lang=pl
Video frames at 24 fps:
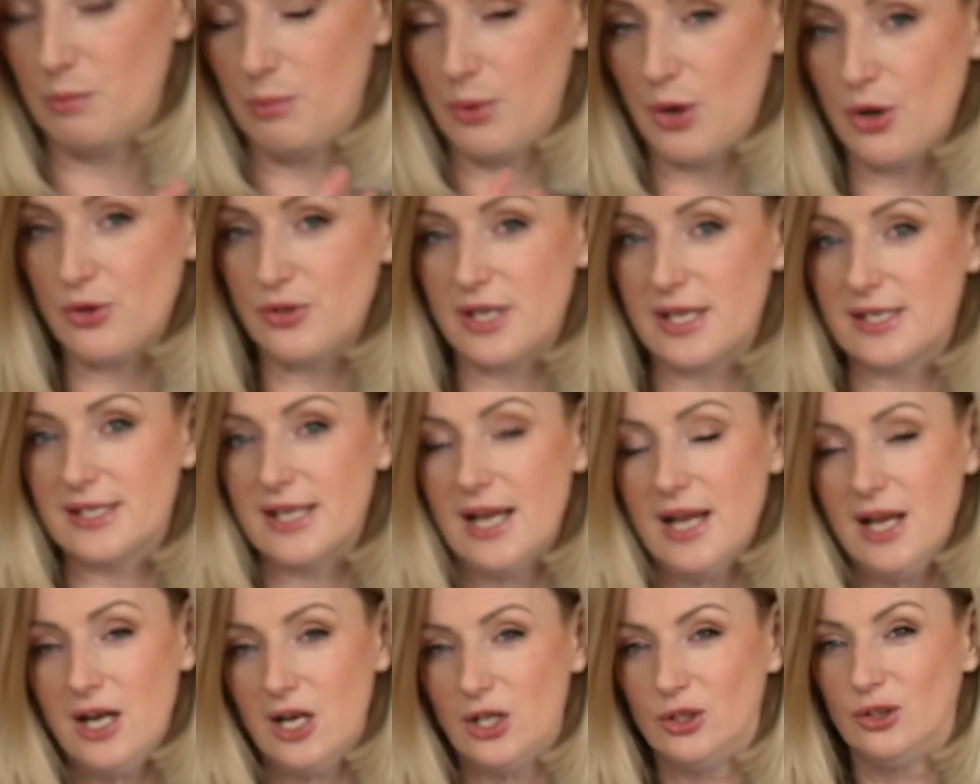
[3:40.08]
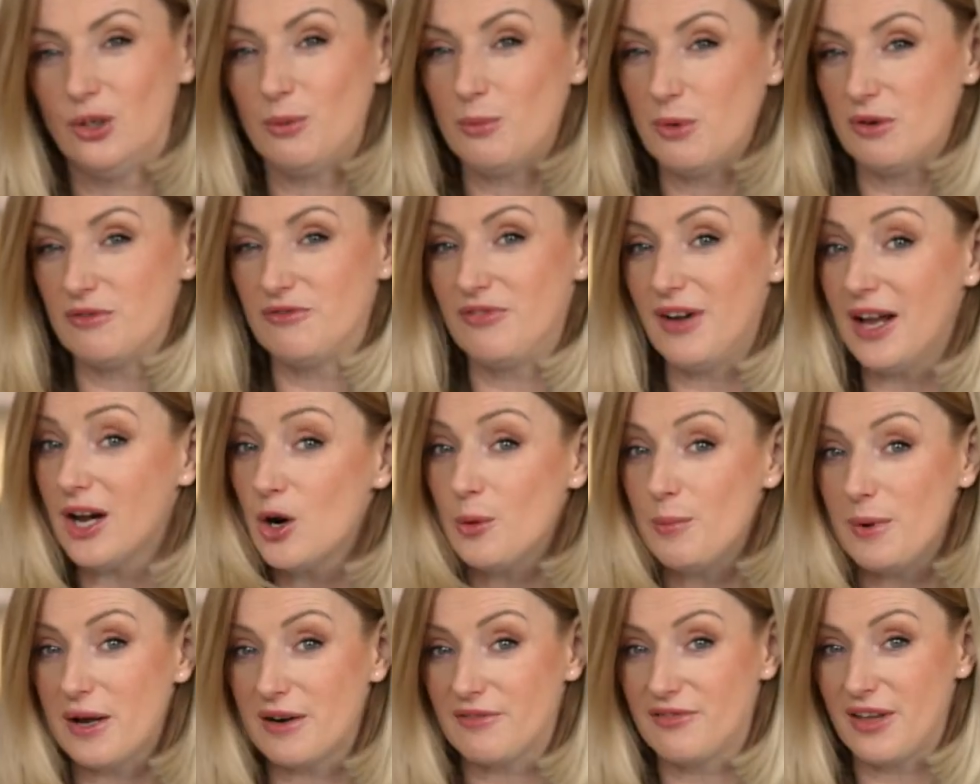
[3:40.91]
proces domowego
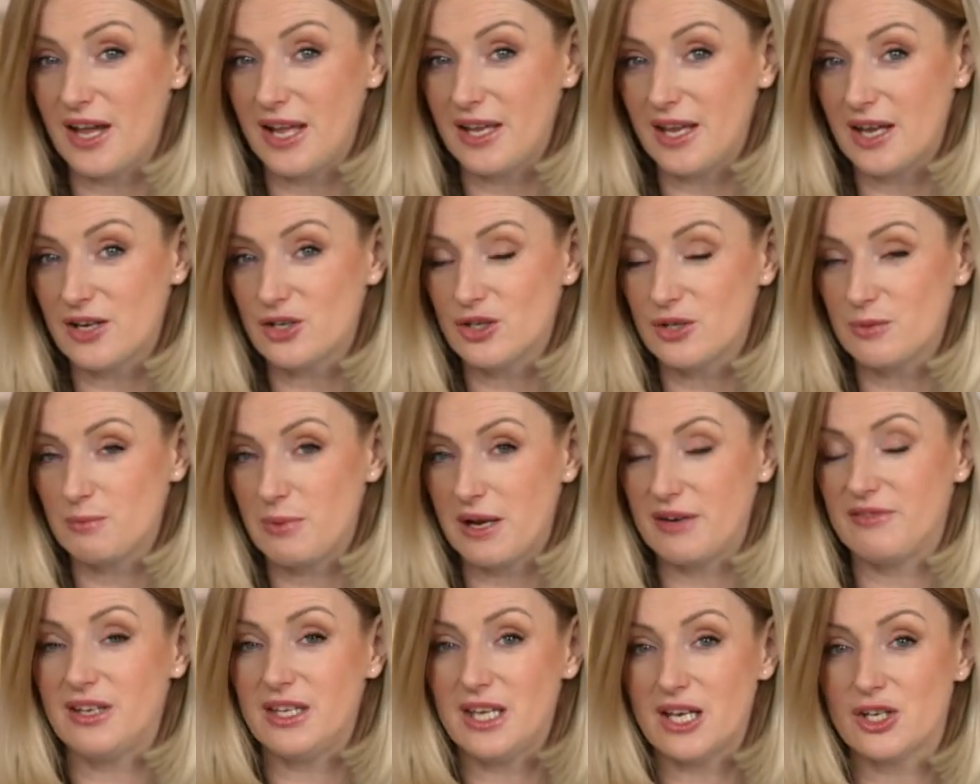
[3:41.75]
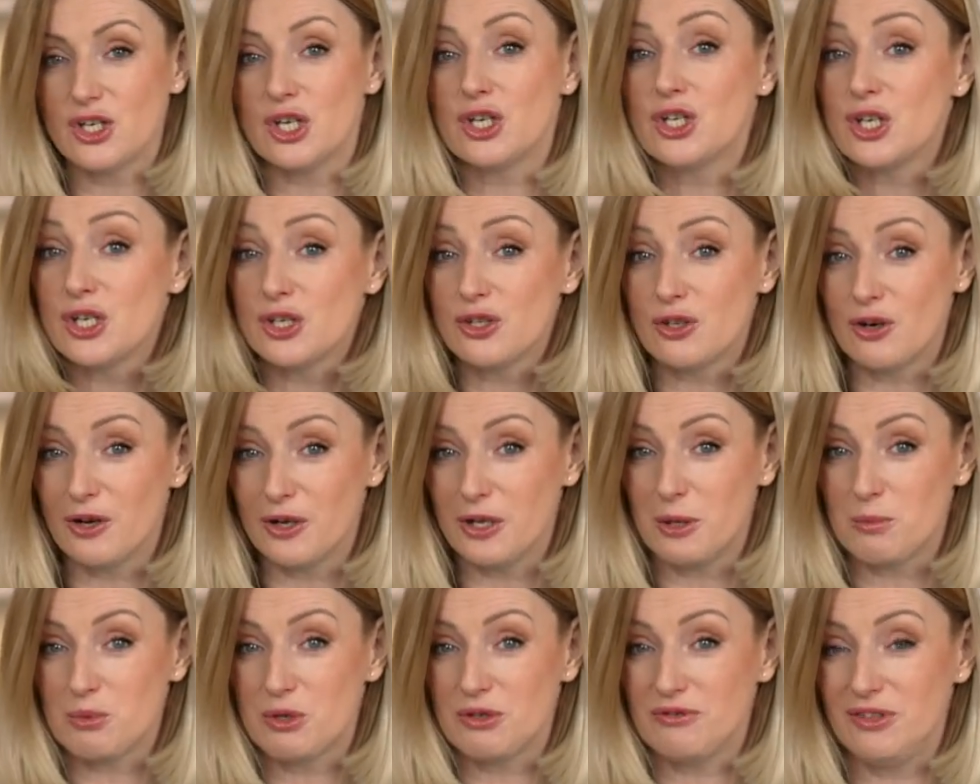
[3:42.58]
barwiania, barwienia rzeczy jest trochę
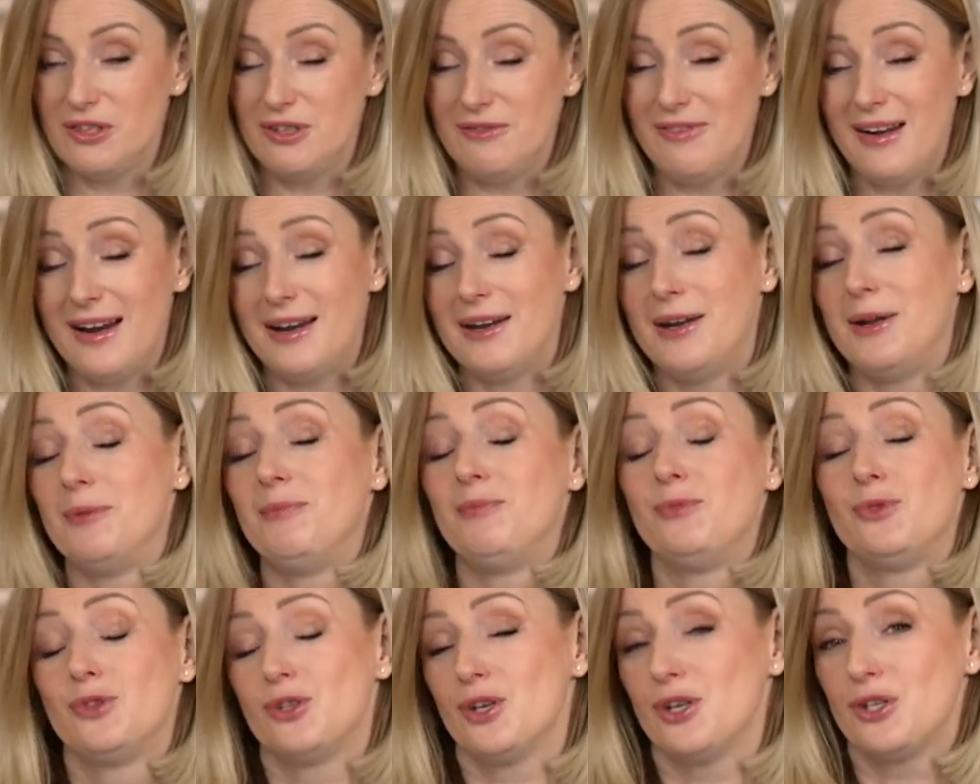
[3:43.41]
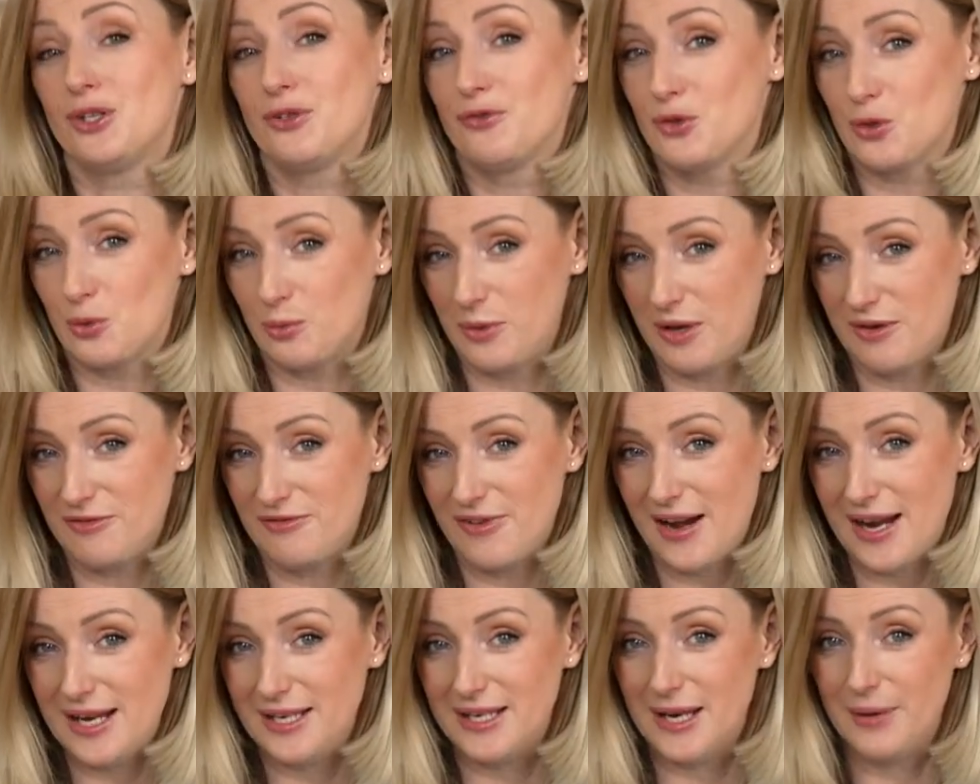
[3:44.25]
nieprzewidywalny, co jest w sumie
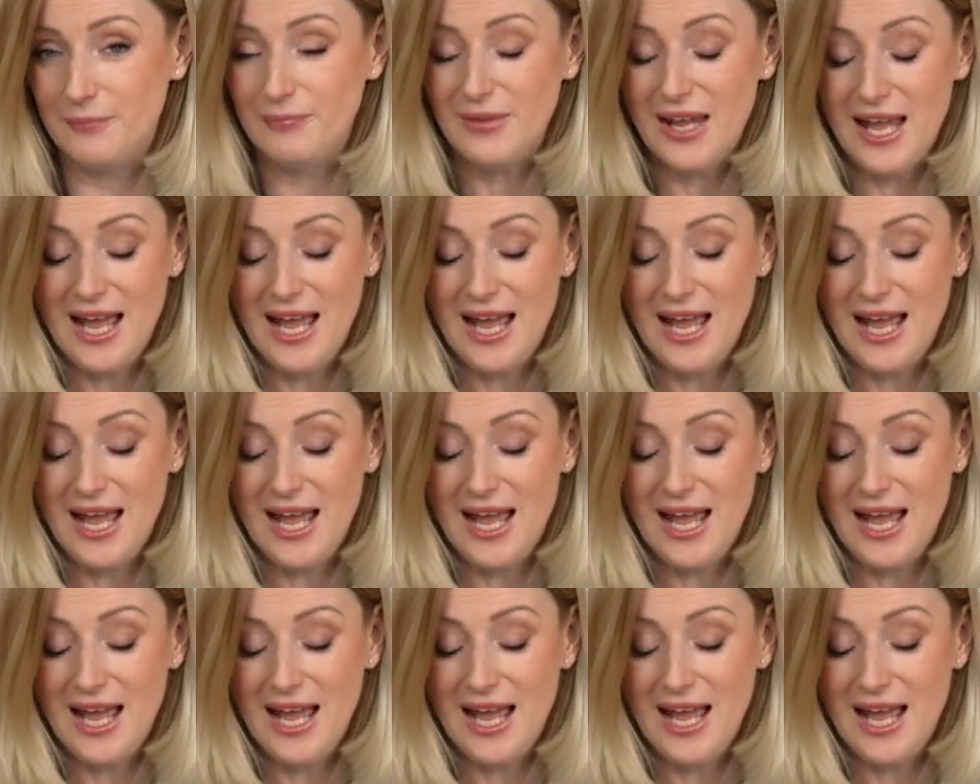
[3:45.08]
fajne.